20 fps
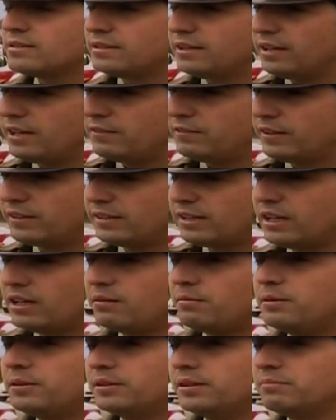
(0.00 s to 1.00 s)
Sí,
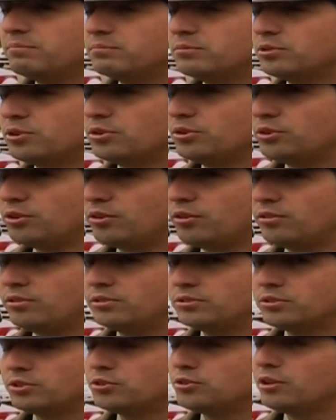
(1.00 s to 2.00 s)
efectivamente, son
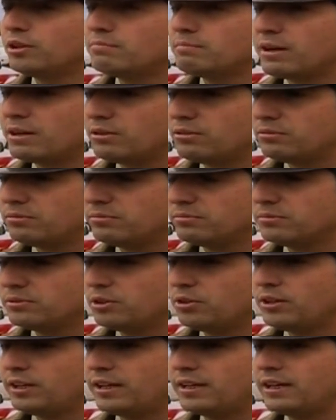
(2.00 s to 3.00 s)
dos, son hermanos
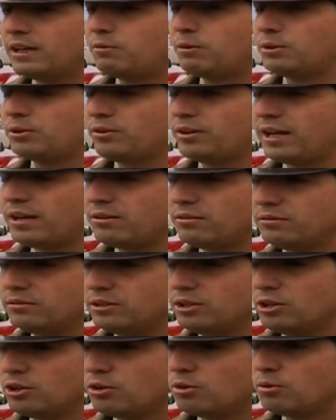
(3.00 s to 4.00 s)
de origen ecuatoriano,
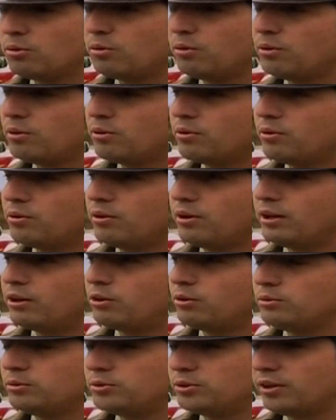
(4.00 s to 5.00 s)
uno
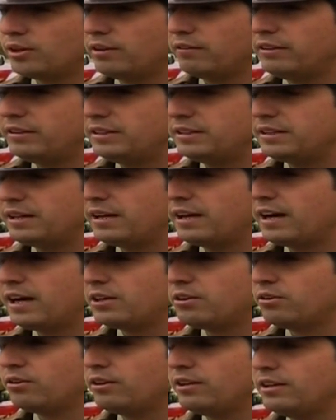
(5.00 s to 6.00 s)
el conductor de 23
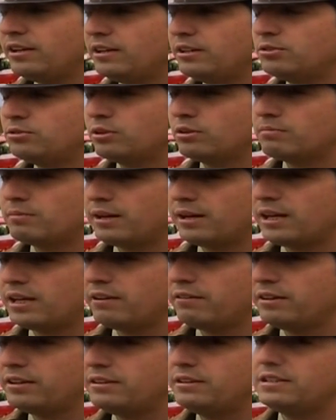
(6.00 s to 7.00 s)
años y su
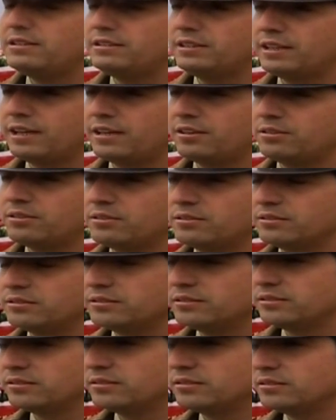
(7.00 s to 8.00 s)
hermana de 27 años.
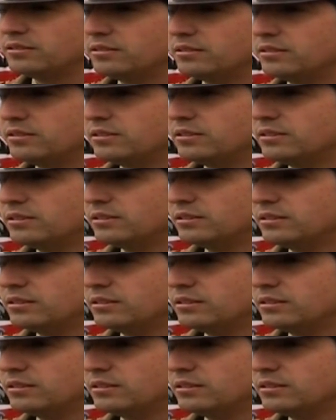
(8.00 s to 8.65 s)
quedado